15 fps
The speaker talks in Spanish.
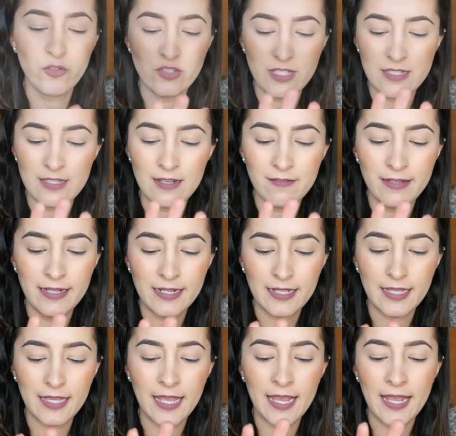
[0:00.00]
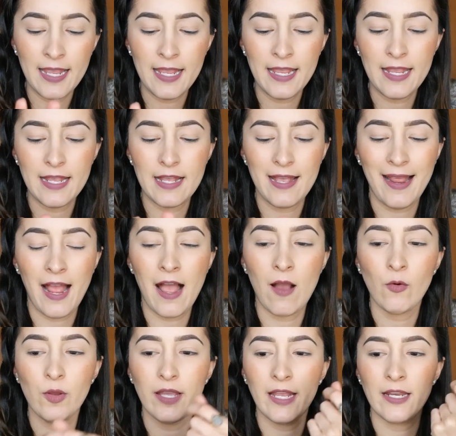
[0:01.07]
gusta saber que
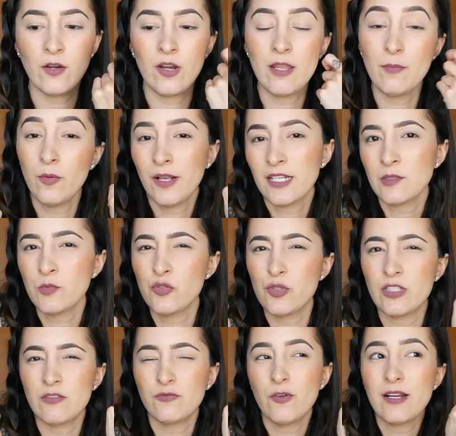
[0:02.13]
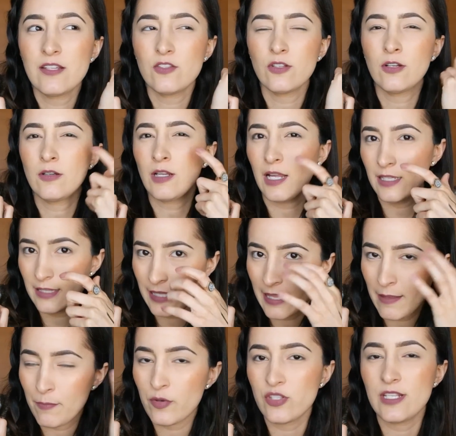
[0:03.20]
aunque no le pongas mucho esfuerzo te
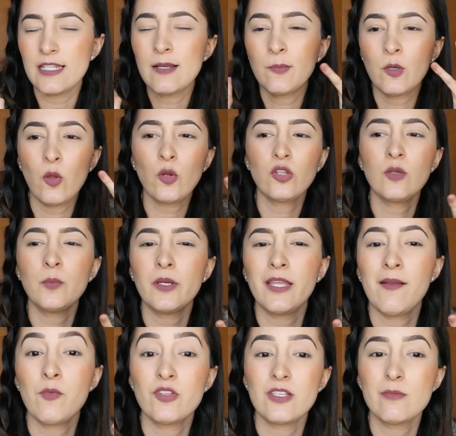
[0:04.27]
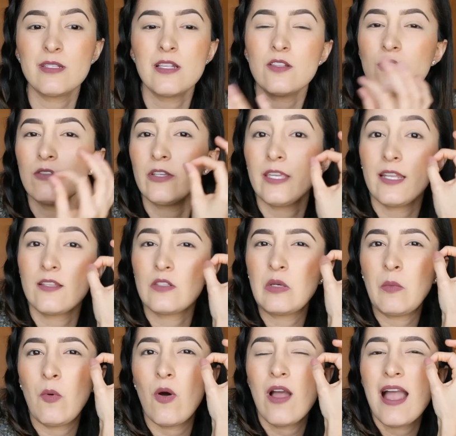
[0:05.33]
deposita producto porque muchas veces solo quieres
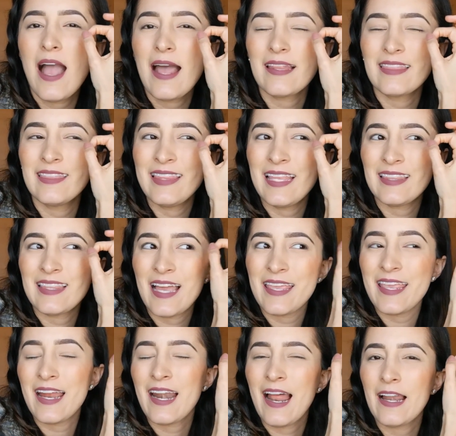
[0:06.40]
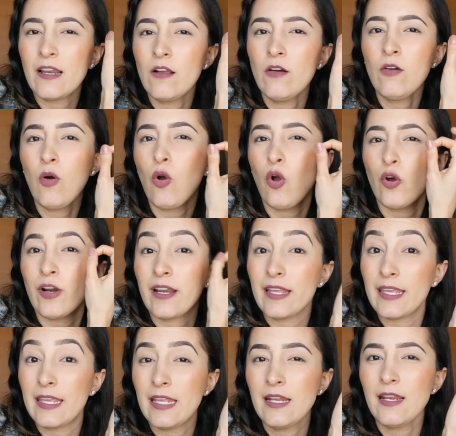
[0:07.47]
como detallar algo o
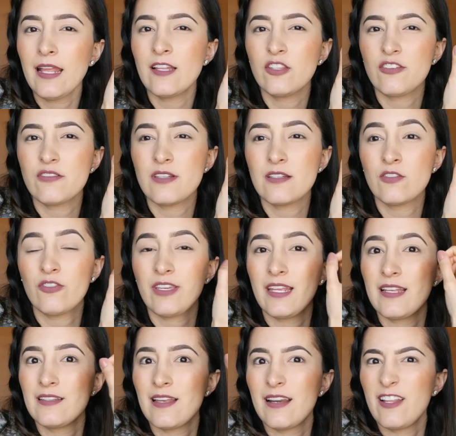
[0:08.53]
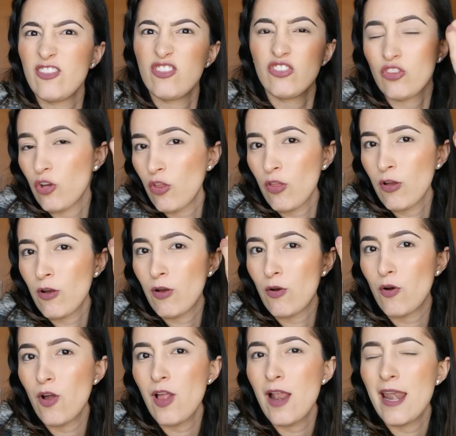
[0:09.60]
corregir entonces no quieres darle
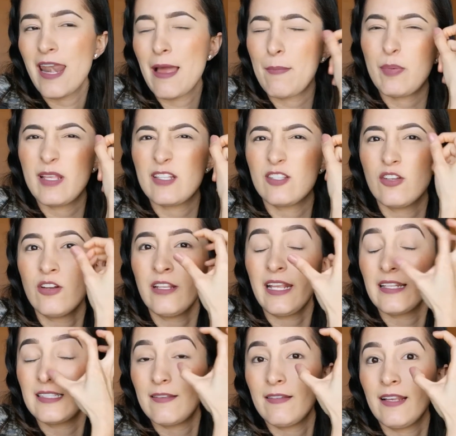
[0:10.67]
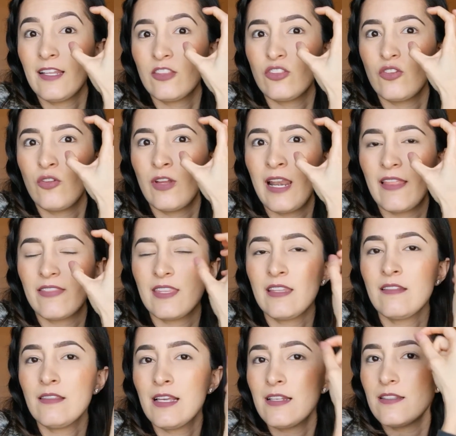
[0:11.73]
toda la presión y que se venga toda la
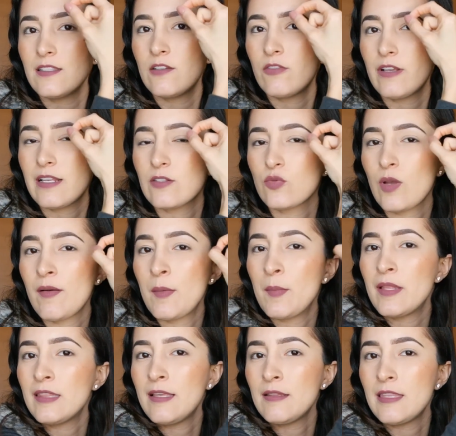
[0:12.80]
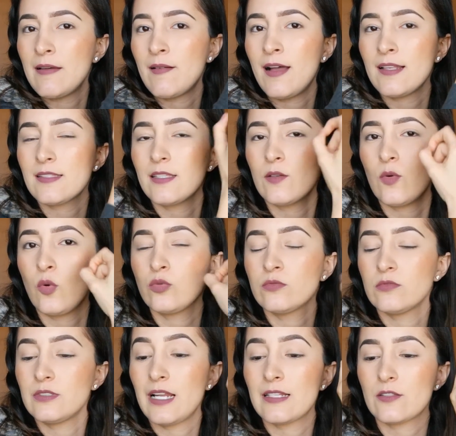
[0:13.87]
tinta sino que suavemente te va a hacer
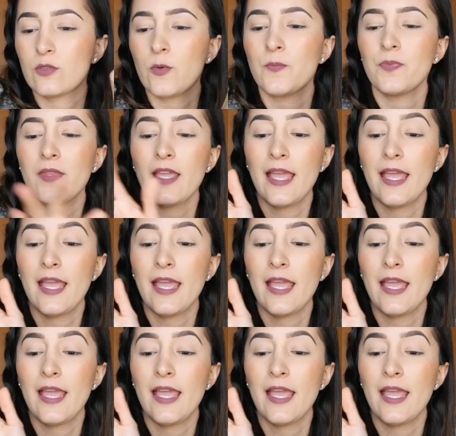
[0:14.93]
un trazo.